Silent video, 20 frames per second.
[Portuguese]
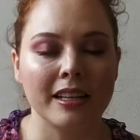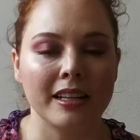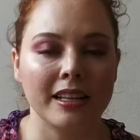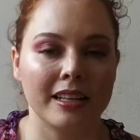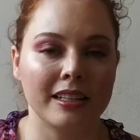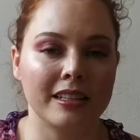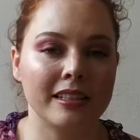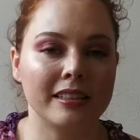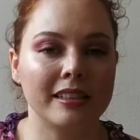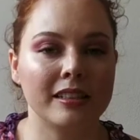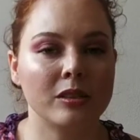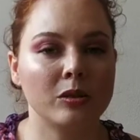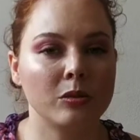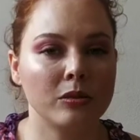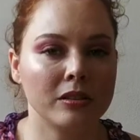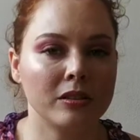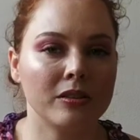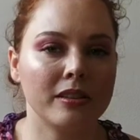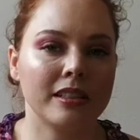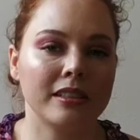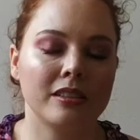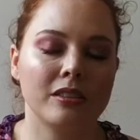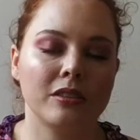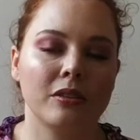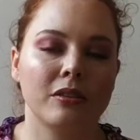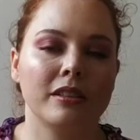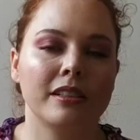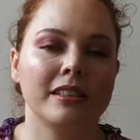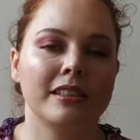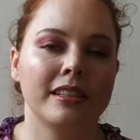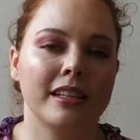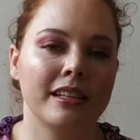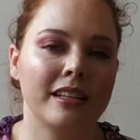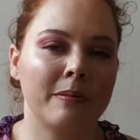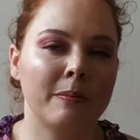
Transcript: e nessas duas ocasiões ele